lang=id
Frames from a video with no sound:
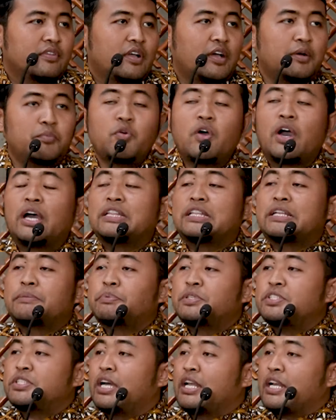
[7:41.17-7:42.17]
Kamu akan
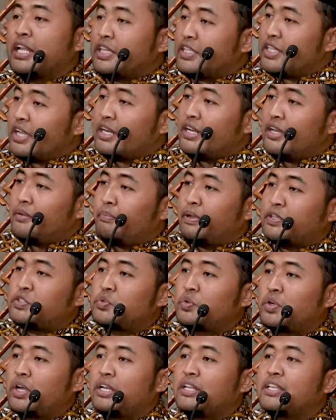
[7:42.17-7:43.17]
terpecah nanti ada
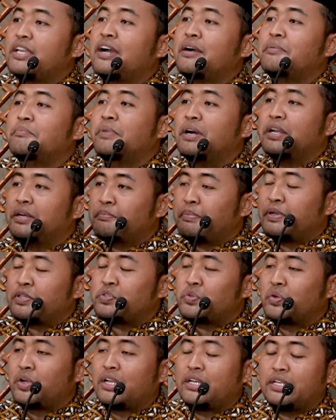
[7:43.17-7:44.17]
pasukan Yaman,
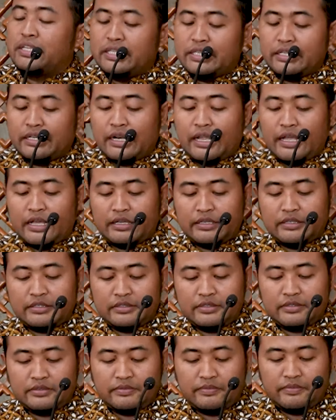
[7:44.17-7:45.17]
pasukan Irak
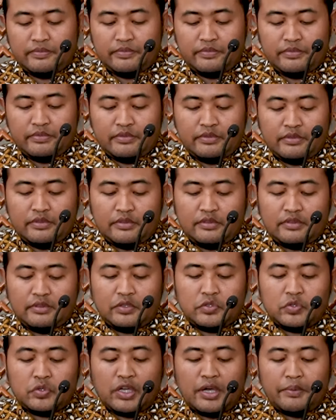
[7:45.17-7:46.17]

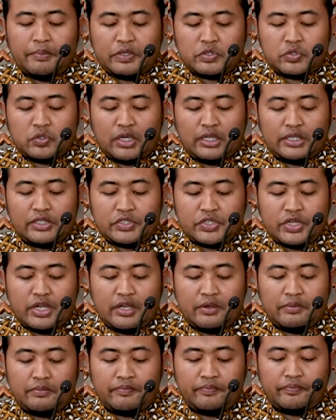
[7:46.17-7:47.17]
dan juga pasukan
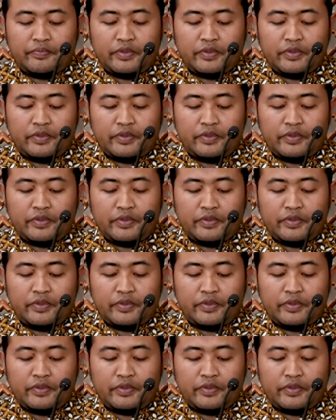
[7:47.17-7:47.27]
Syam.